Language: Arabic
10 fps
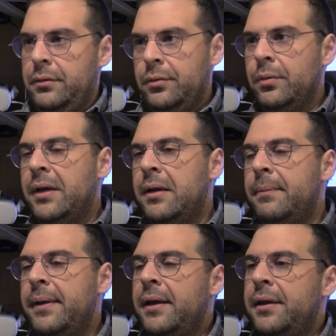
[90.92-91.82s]
الدول
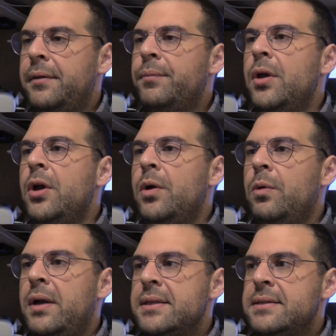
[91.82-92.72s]
الباقية
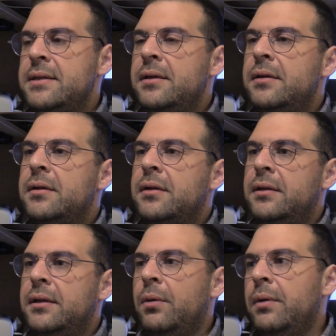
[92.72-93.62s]
وحنصير
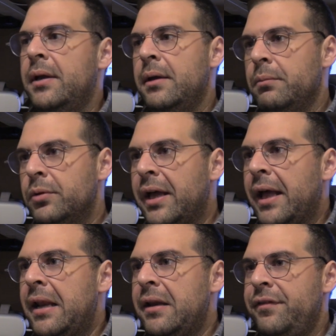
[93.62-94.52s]
دولة
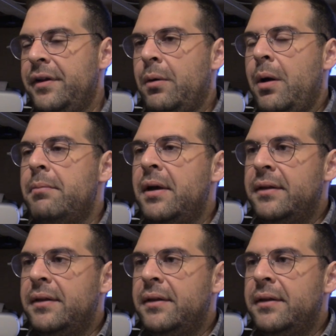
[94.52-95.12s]
متخلفة نوعا ما